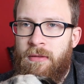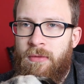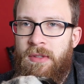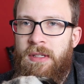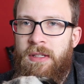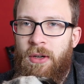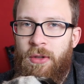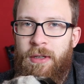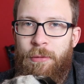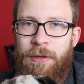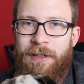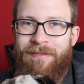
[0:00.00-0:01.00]
und sie ist auch
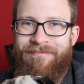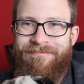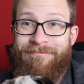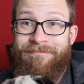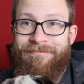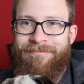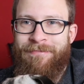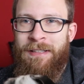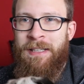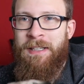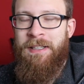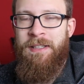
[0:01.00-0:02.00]
dabei.
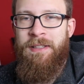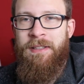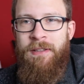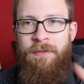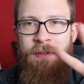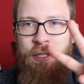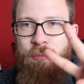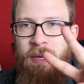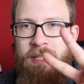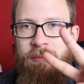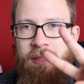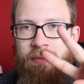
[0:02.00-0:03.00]
Viel
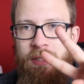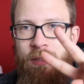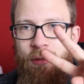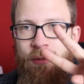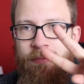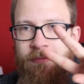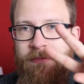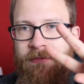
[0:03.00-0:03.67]
Spaß mit dem Video.